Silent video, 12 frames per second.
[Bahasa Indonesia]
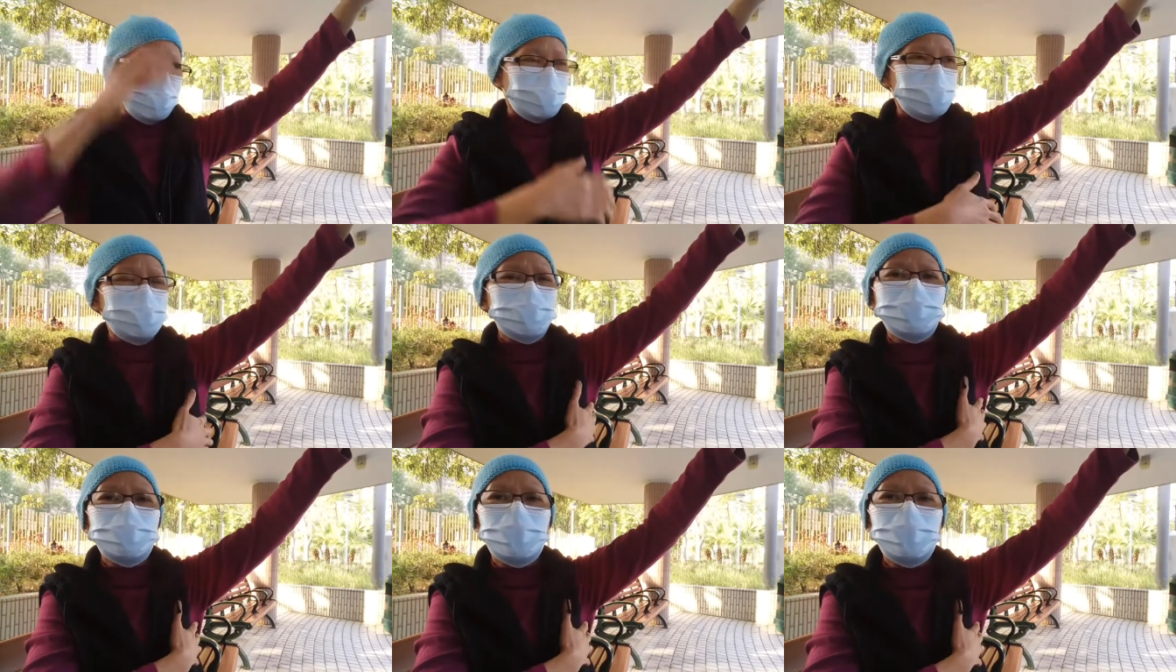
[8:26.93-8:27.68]
he
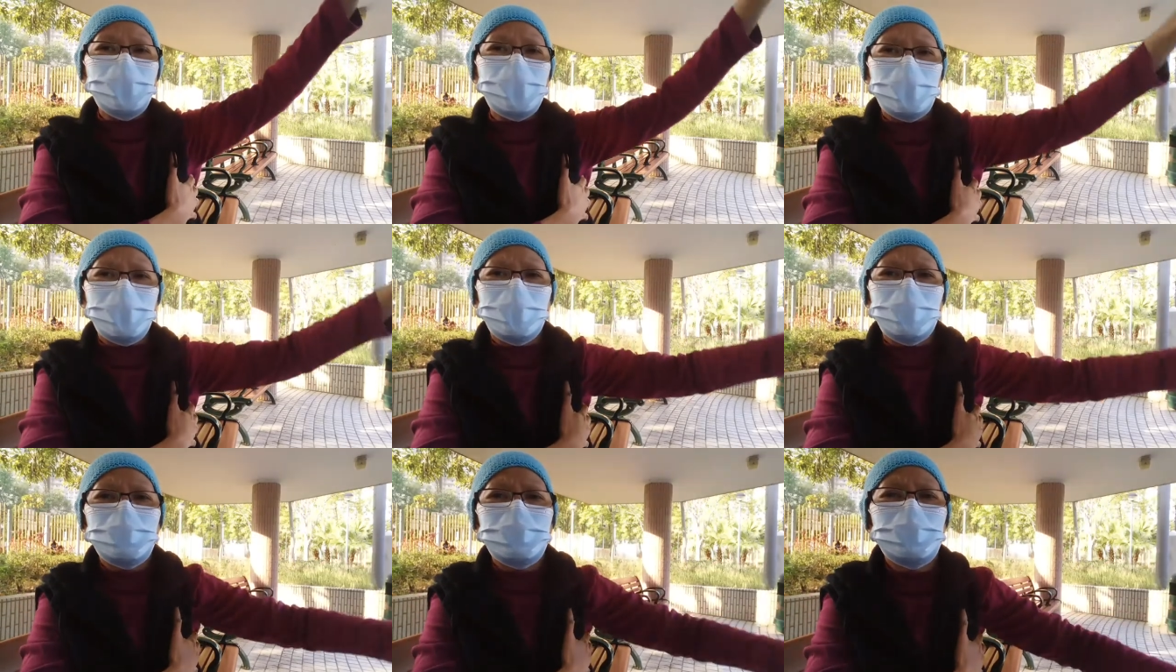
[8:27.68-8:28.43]
is so hard.
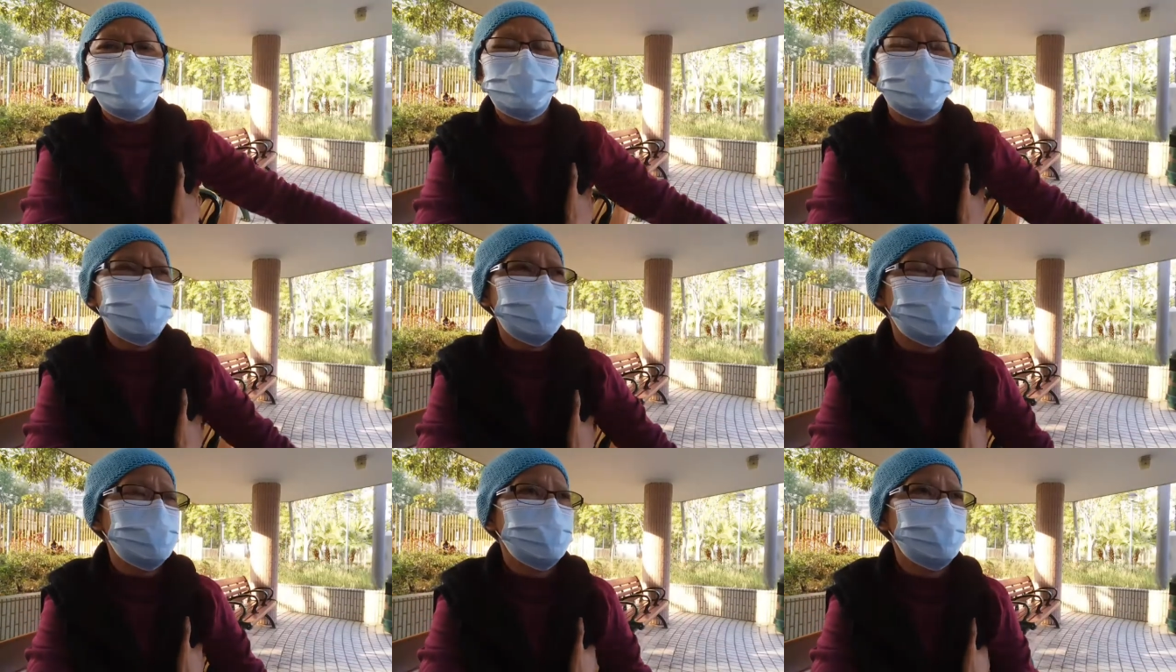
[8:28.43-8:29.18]
Uh,
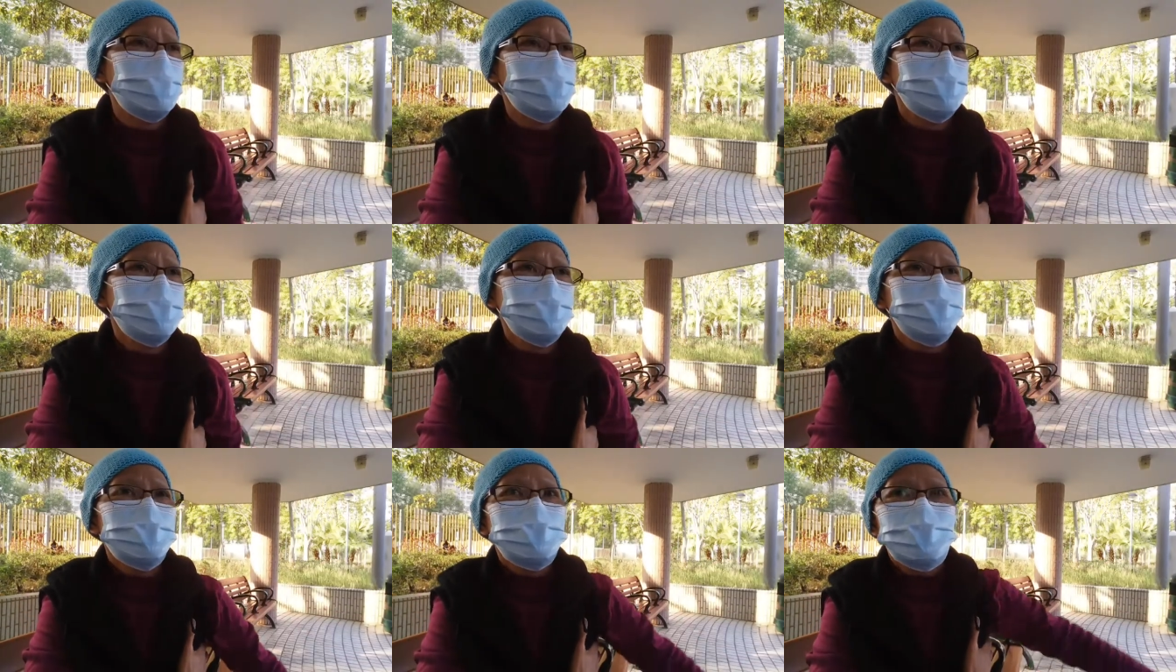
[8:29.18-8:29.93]

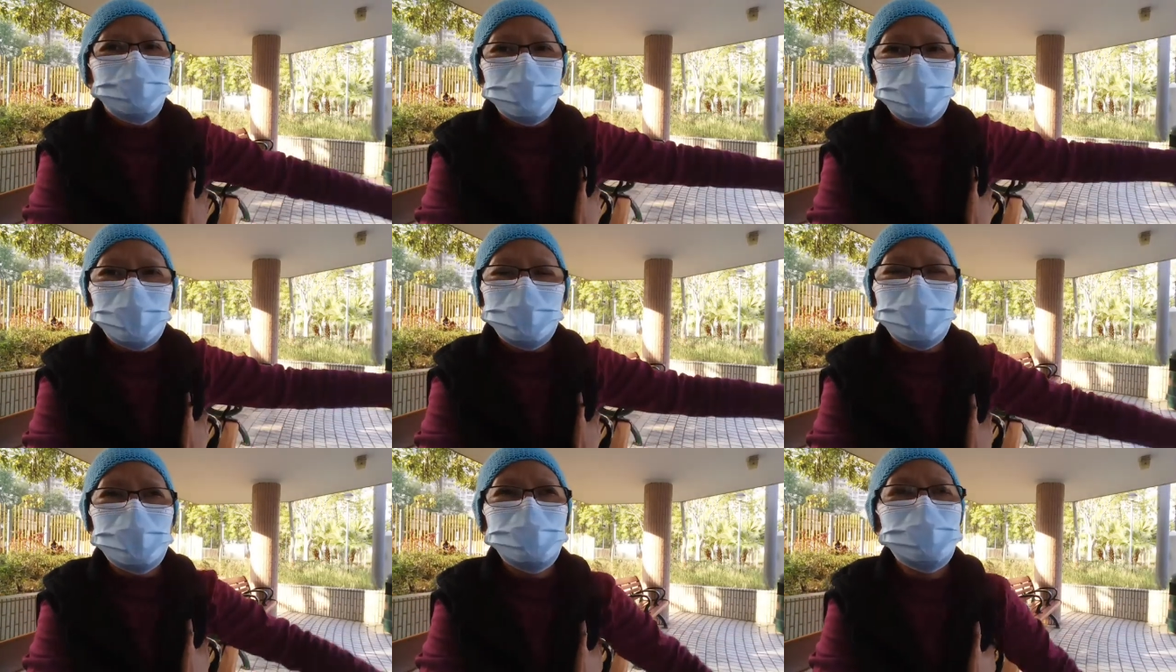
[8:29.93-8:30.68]
sangat
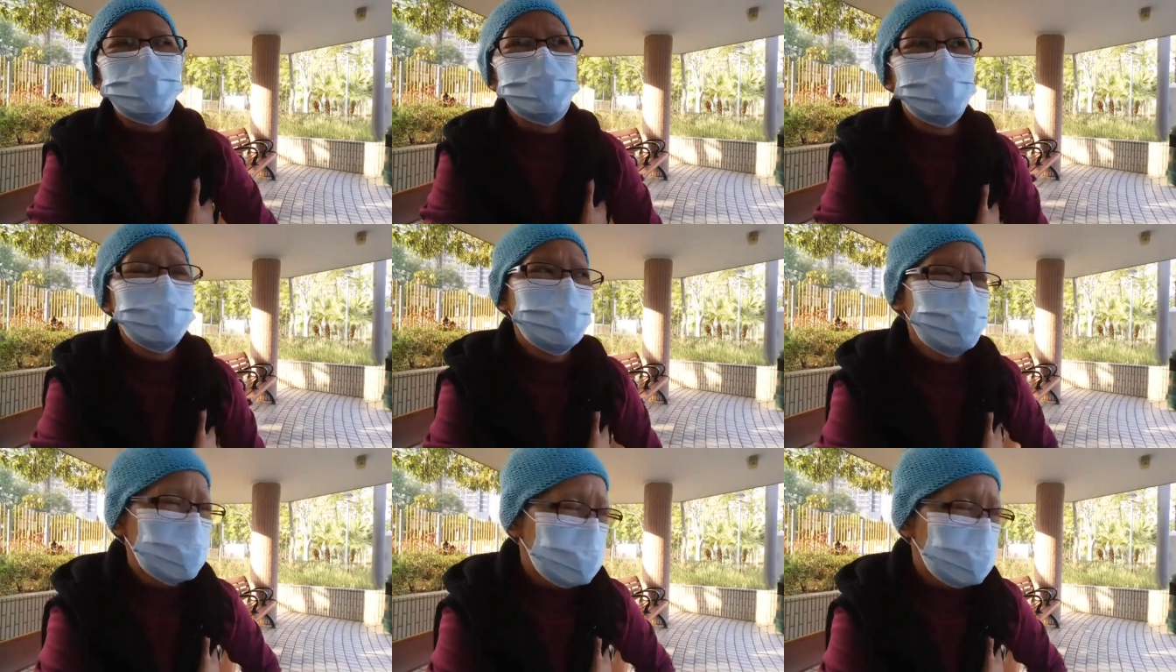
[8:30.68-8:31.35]
keras di sini.